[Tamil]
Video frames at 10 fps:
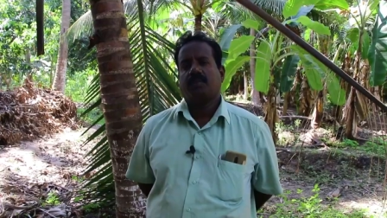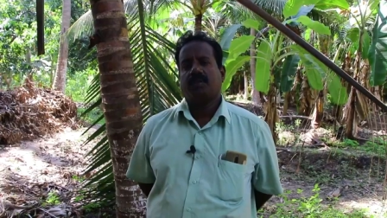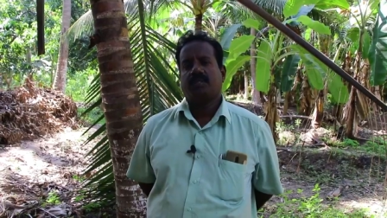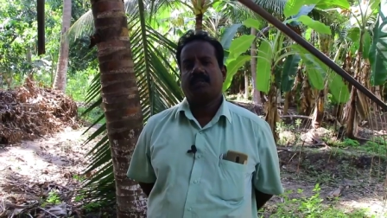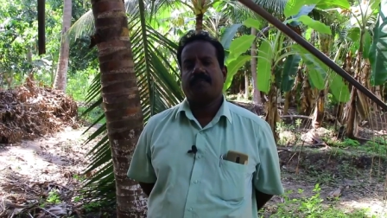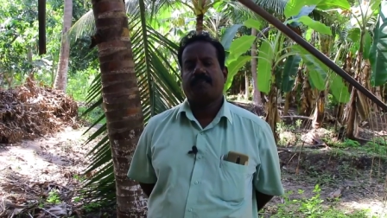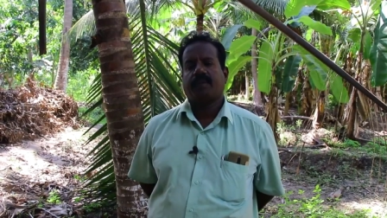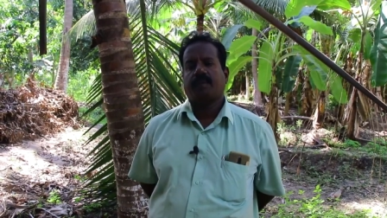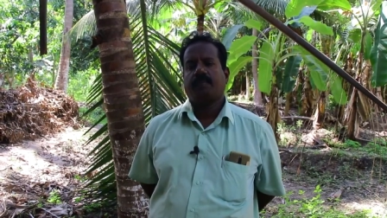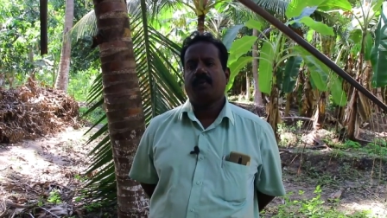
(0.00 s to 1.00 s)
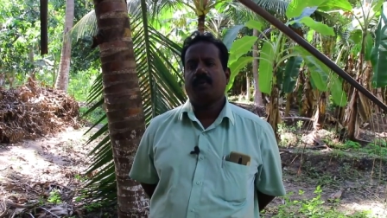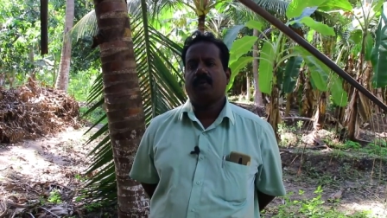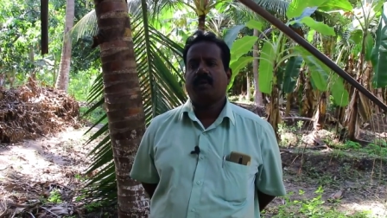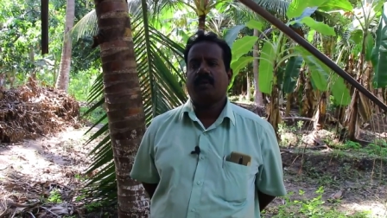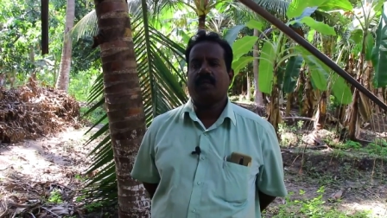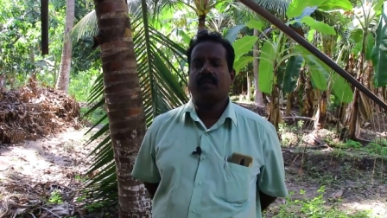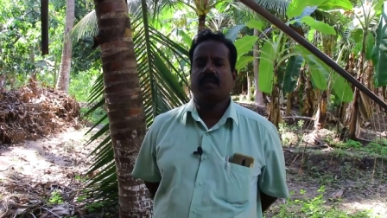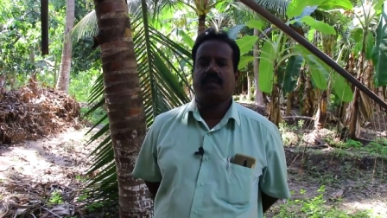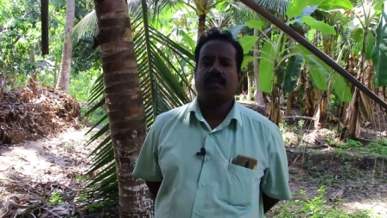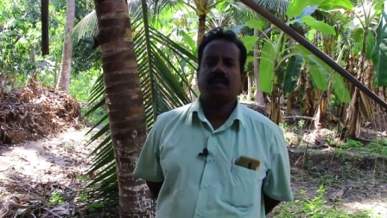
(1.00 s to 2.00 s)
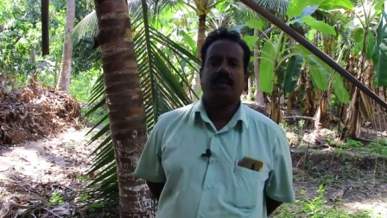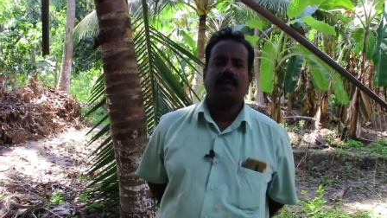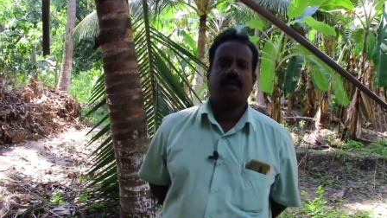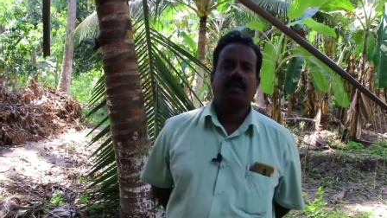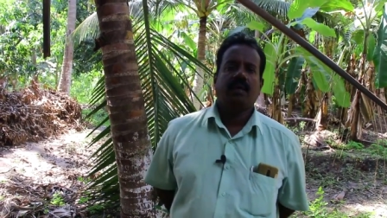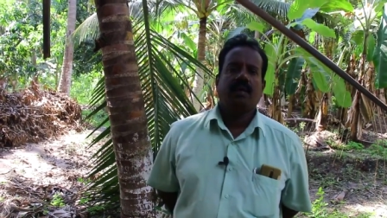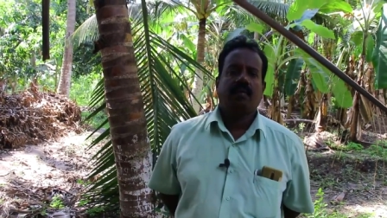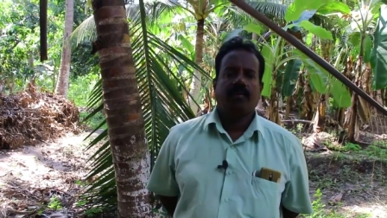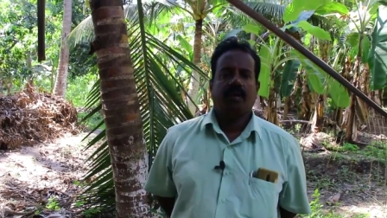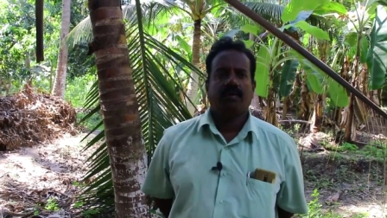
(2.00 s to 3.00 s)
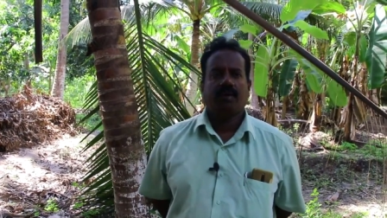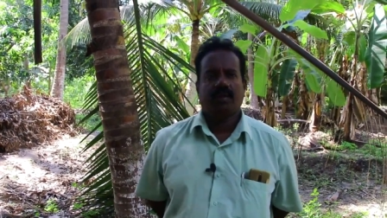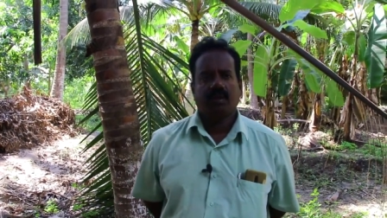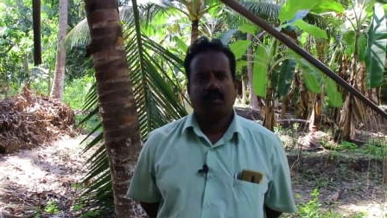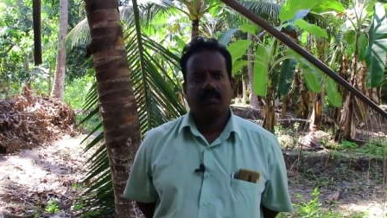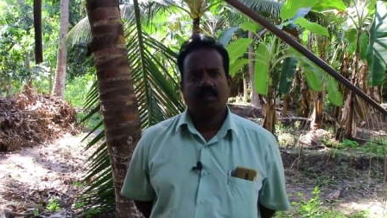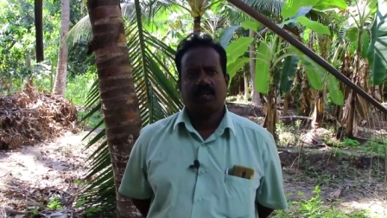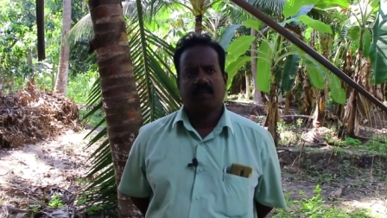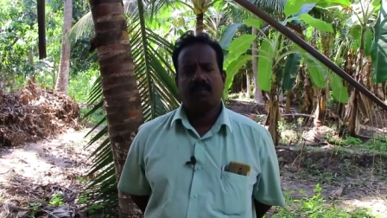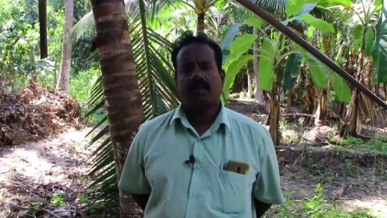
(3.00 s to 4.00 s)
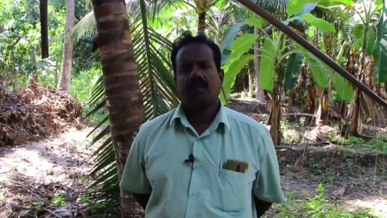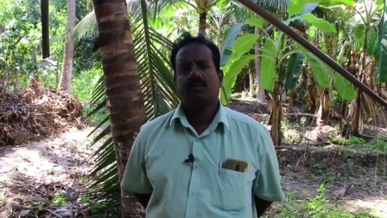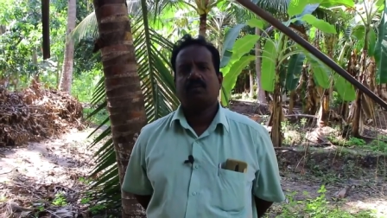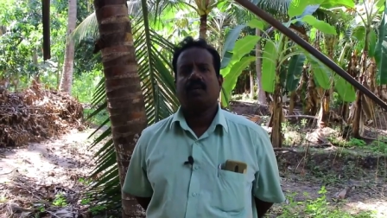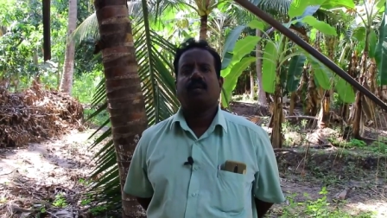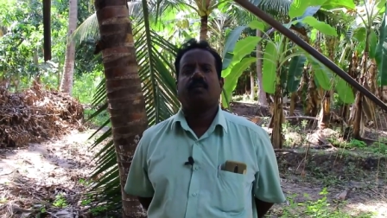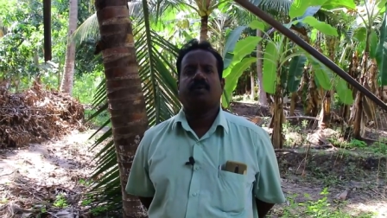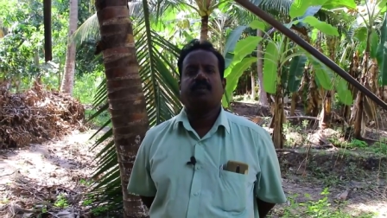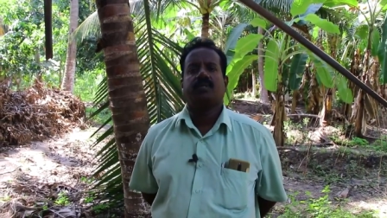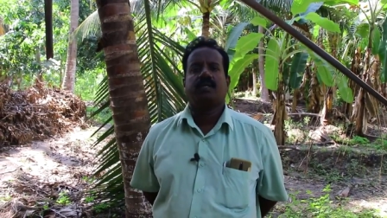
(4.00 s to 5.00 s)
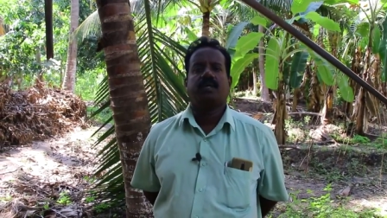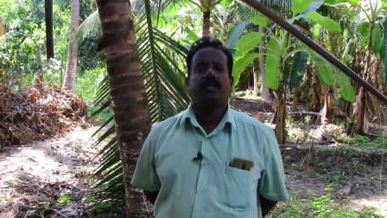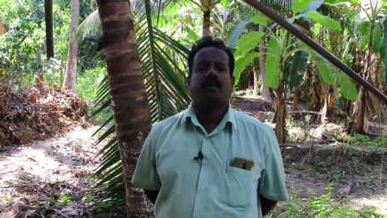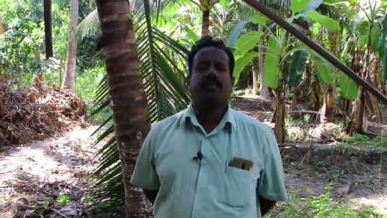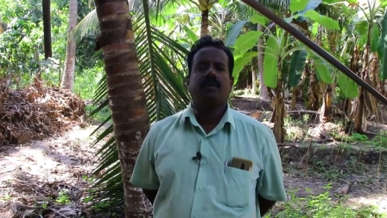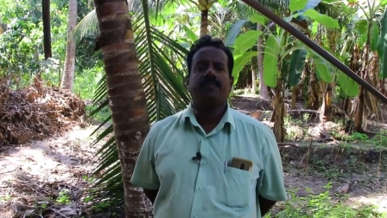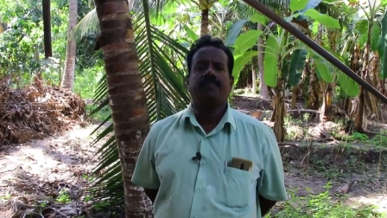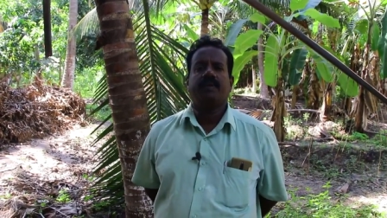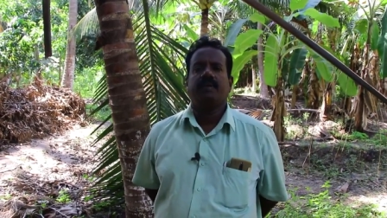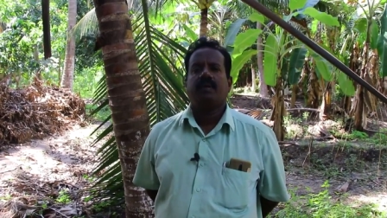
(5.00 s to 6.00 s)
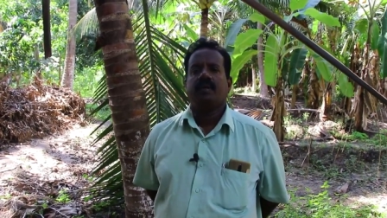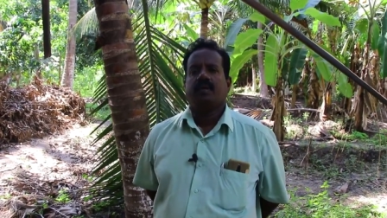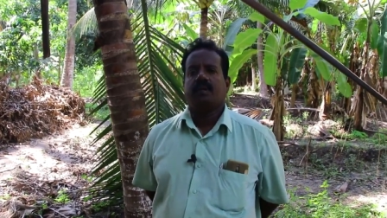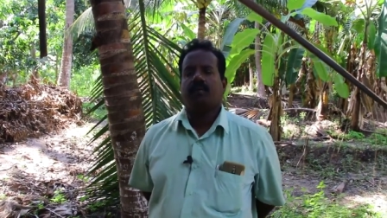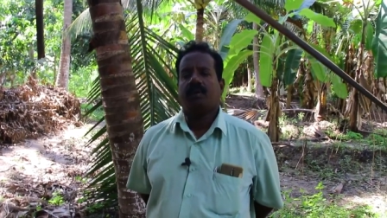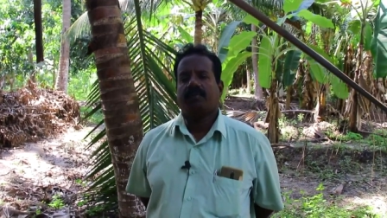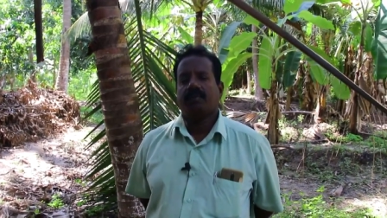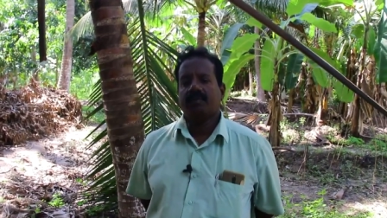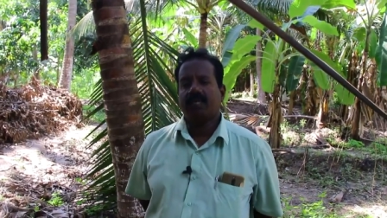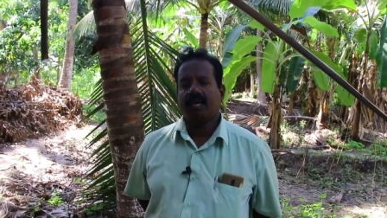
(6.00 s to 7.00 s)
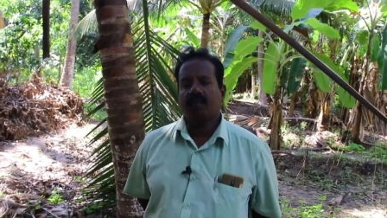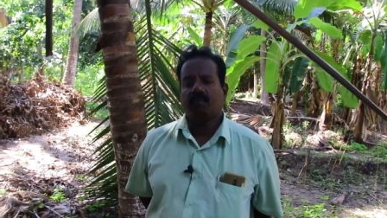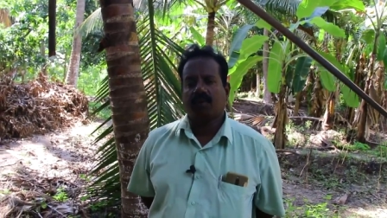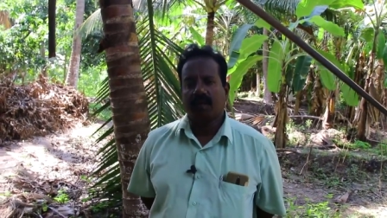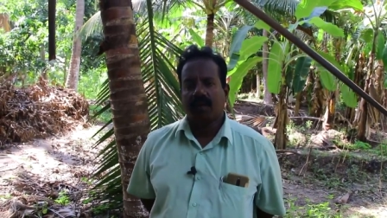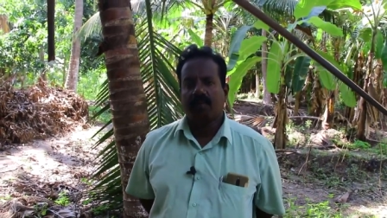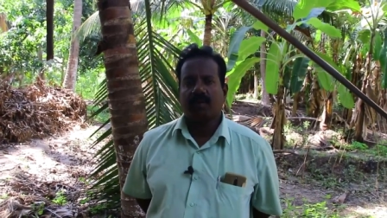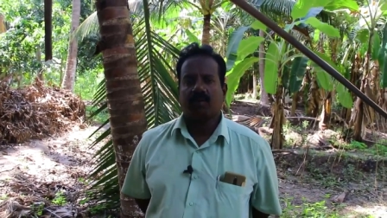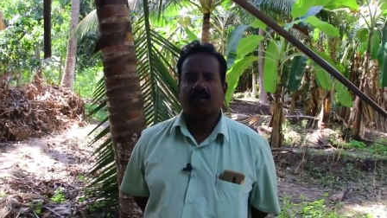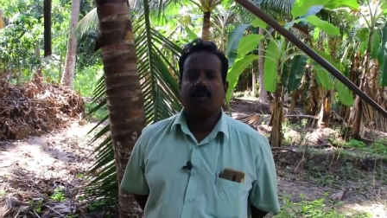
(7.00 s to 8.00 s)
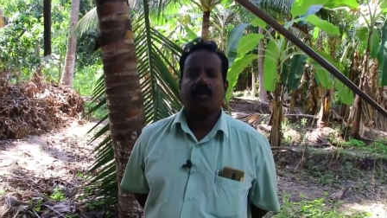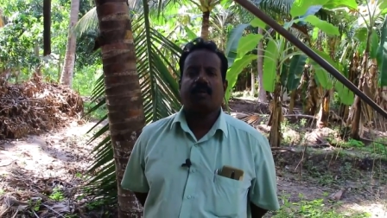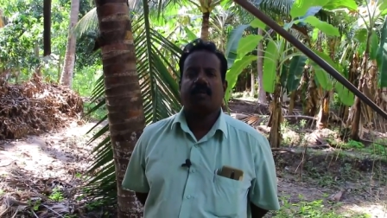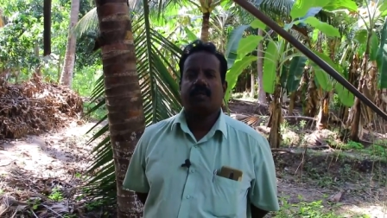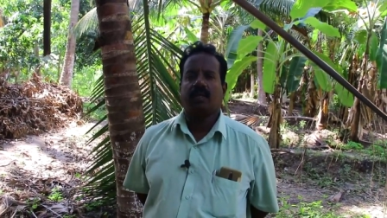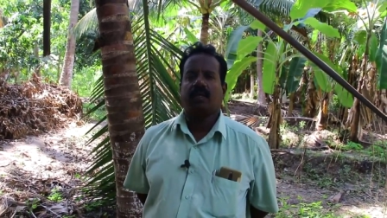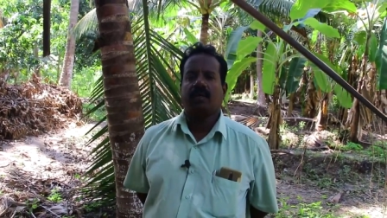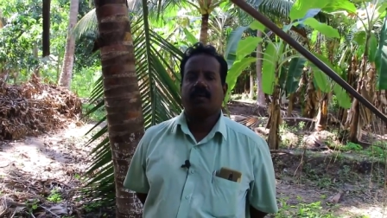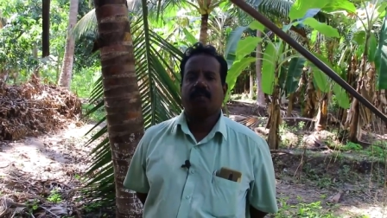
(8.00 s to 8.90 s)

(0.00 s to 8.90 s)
போயிடுச்சு அப்போது அதிலேருந்து மீண்டு வரத்துக்கு ரொம்ப சிரமமான சூழ்நிலையாக போயிடுச்சு அதுக்கப்புறம் நம்மளோட விவசாய முறையை மாற்றிக்கணும் அப்படின்றதுனால